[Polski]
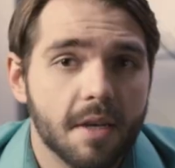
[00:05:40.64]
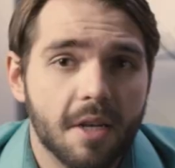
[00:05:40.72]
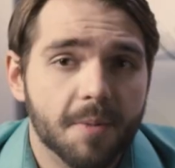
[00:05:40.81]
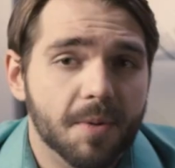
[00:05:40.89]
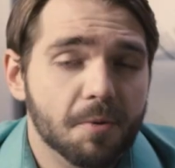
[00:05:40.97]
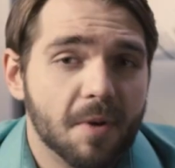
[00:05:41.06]

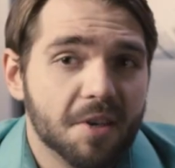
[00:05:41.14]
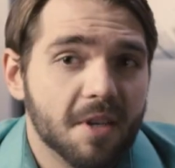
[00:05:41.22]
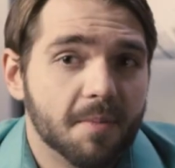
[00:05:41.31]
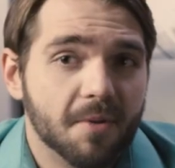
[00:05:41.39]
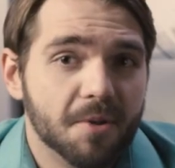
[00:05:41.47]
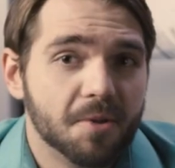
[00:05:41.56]
Kiedy piłkarz
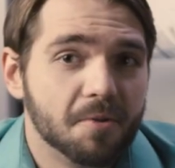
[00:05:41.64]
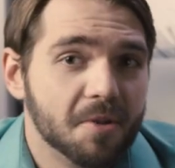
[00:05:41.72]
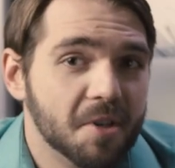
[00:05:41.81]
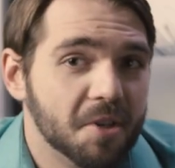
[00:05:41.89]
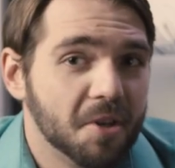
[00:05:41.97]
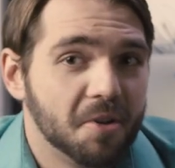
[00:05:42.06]
na boisku
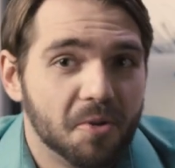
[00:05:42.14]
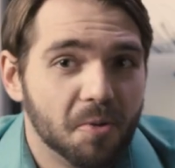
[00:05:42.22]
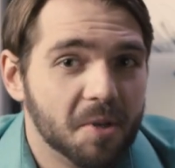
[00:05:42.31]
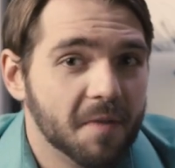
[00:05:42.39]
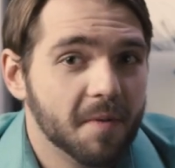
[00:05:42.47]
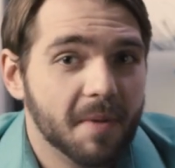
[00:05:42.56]
odniesie
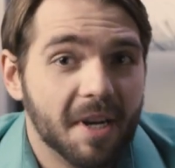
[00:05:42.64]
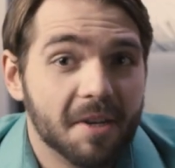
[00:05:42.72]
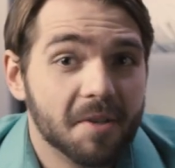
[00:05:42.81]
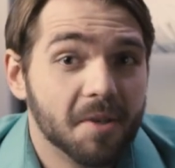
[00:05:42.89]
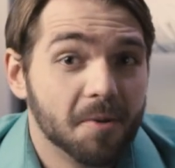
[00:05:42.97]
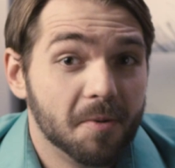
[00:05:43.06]
kontuzję
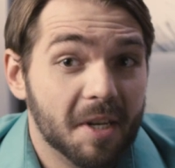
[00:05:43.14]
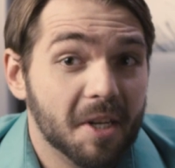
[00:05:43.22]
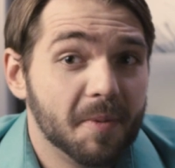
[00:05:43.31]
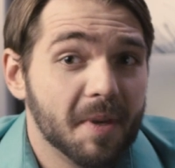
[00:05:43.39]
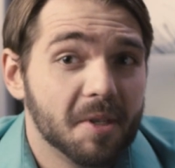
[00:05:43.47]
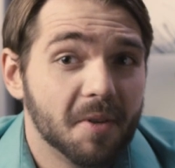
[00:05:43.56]
wymagającą
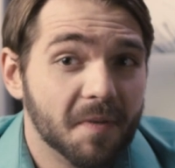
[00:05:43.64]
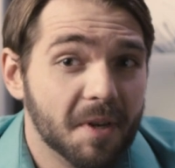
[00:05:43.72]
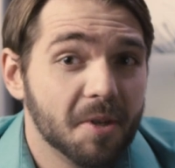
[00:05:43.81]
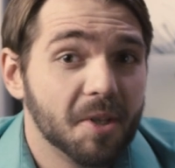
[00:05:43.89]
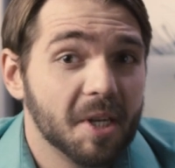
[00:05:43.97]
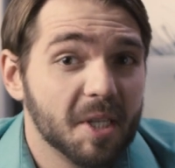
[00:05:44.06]

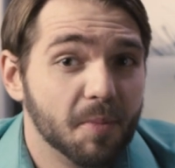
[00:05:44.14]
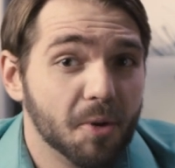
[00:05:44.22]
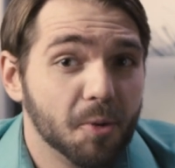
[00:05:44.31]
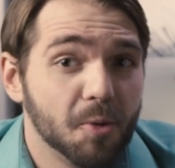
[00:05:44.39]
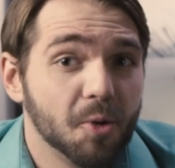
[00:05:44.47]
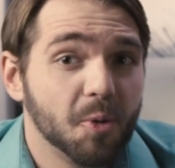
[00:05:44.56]
natychmiastowego
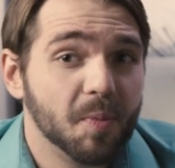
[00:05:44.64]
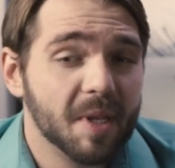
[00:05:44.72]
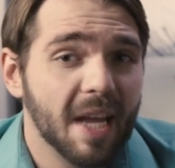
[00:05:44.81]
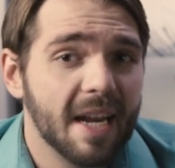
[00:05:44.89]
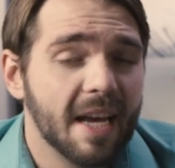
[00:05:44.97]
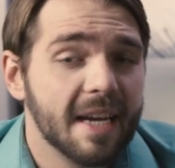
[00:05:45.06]
transportu do
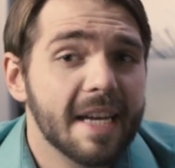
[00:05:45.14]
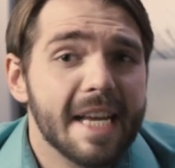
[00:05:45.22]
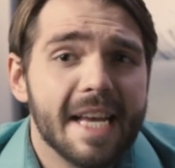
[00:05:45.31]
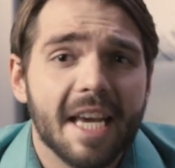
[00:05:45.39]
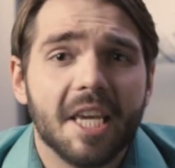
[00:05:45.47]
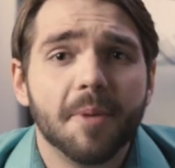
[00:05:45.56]
szpitala,
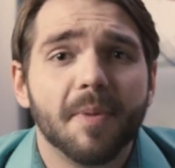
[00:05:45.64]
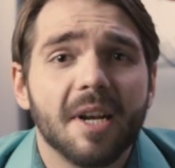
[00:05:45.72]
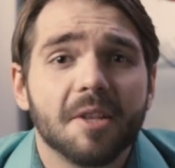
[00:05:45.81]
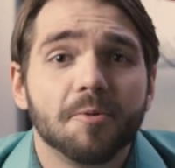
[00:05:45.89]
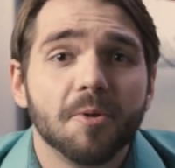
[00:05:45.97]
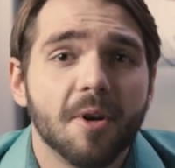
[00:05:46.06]
ekipa
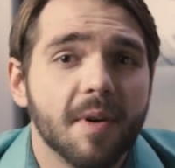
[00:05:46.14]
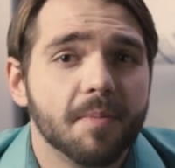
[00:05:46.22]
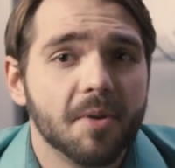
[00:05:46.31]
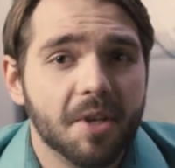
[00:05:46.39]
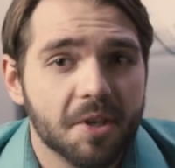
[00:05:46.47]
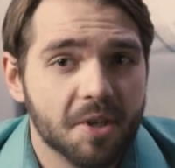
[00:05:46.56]
ratunkowa
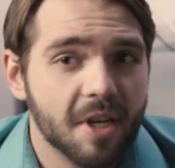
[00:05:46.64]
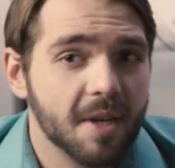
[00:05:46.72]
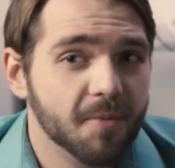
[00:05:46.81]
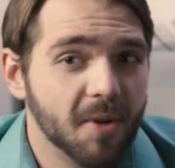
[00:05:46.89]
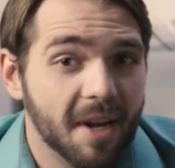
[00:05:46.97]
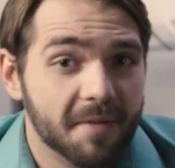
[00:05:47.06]
podjeżdża na
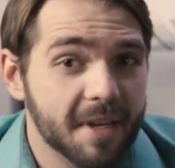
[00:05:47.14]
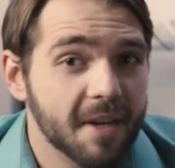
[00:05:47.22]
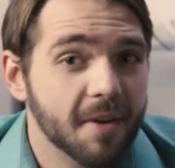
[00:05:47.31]
murawę